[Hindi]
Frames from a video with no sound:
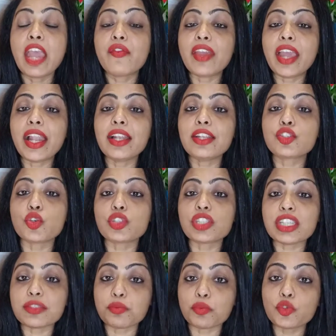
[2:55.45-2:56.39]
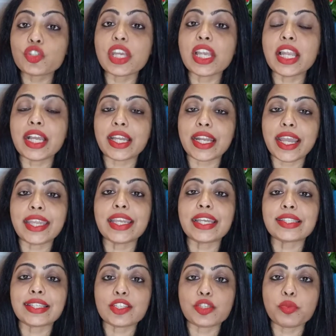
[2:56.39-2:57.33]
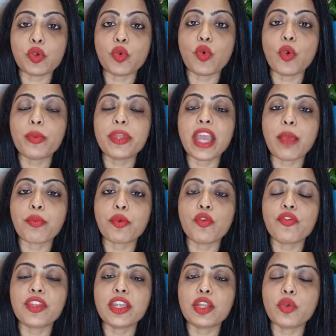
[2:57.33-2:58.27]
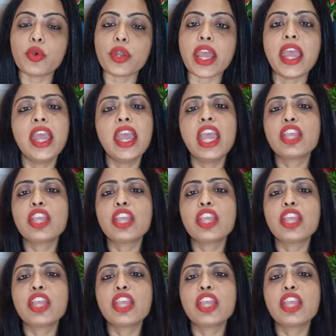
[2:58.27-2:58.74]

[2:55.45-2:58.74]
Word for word: वेल well, जो चीज़ मुझे लग रहा है क्या सच में वो भी आपको फील हो रहा है